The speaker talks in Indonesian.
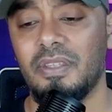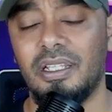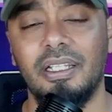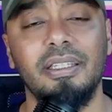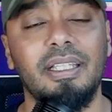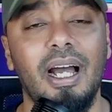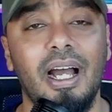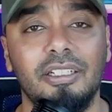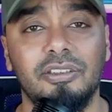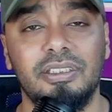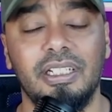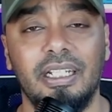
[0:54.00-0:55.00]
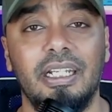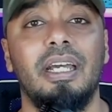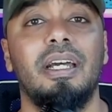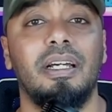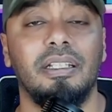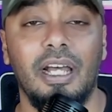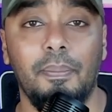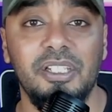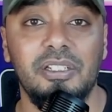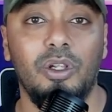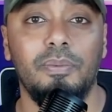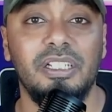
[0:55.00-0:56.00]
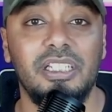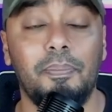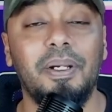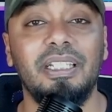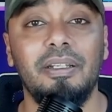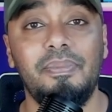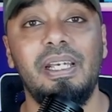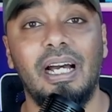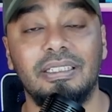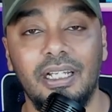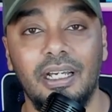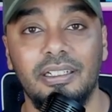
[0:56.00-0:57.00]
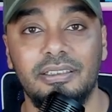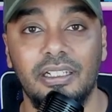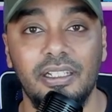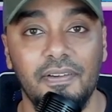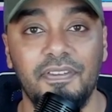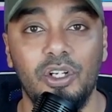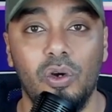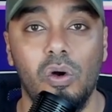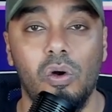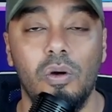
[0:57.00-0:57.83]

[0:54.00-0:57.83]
tentang kasus ini. Tapi sebelumnya seperti biasa di setiap video gue,